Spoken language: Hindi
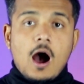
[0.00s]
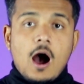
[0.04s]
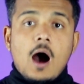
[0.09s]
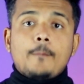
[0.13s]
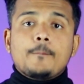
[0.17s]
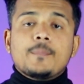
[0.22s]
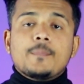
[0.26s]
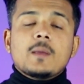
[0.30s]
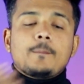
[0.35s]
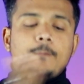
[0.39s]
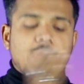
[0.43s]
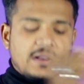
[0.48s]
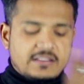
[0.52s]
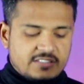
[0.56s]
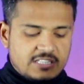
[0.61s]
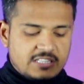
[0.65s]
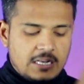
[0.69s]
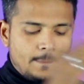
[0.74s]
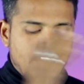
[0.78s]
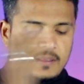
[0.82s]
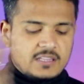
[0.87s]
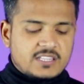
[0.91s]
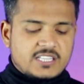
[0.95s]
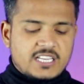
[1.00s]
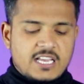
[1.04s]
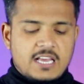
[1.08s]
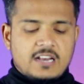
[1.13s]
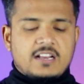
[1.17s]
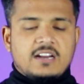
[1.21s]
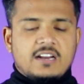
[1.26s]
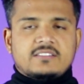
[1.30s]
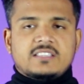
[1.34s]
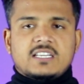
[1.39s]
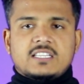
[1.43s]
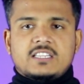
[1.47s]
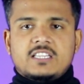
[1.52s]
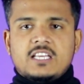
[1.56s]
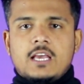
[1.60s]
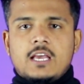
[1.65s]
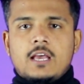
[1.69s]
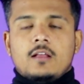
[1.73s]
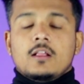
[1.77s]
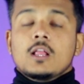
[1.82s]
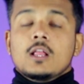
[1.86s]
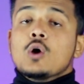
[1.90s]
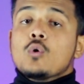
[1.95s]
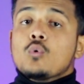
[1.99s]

अपने पर्सनल पे शेयर कर सकते हैं